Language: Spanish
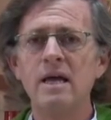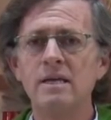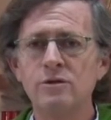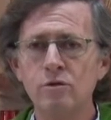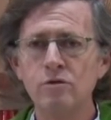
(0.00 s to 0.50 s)

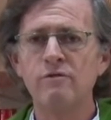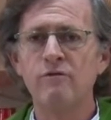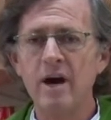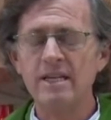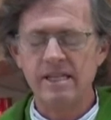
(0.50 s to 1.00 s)
Jesús
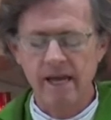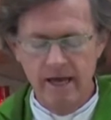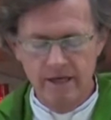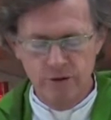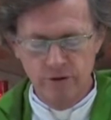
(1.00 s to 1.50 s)
fue hacia
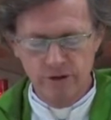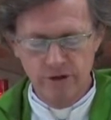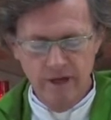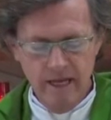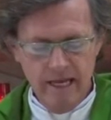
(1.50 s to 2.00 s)
ellos
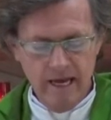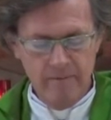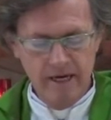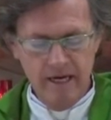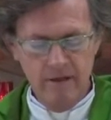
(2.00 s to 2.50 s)

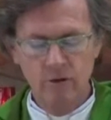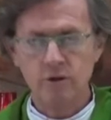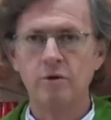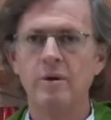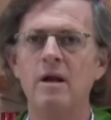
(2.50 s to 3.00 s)
caminando
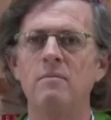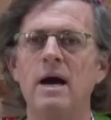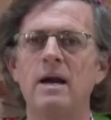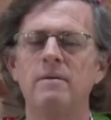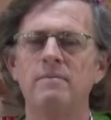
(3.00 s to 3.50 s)
sobre el
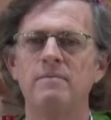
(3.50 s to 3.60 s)
mar.